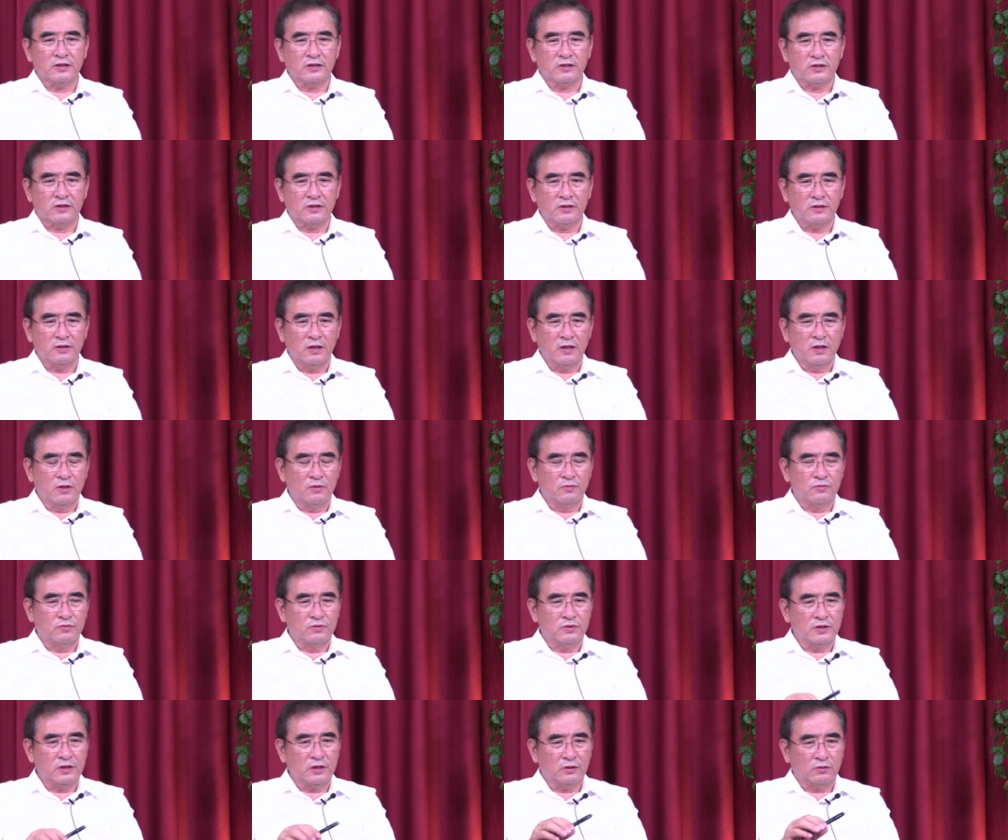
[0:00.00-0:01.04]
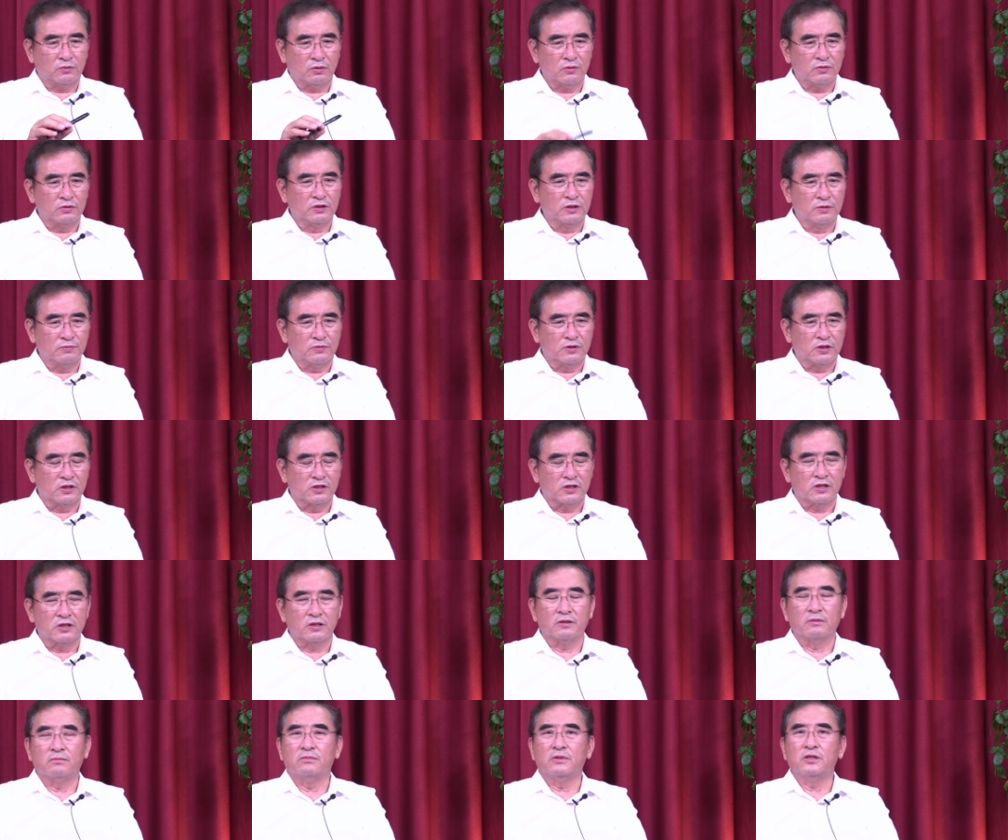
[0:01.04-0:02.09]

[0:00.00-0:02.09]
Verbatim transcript: 것은 우리의 독립정신,